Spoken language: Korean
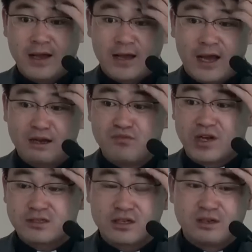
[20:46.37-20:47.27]
하는
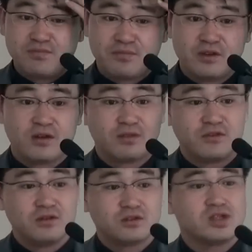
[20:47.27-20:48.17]
문학적인 기법들
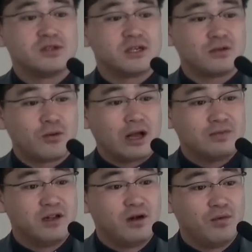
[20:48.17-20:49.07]
여러분들 소설책도 가끔
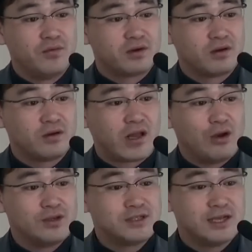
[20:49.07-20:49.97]
읽어보면 그런 거
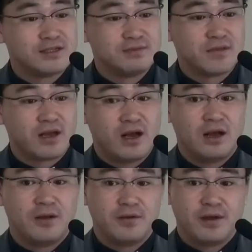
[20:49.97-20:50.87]
나와 있지 않습니까?
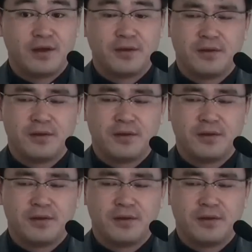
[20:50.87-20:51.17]
예.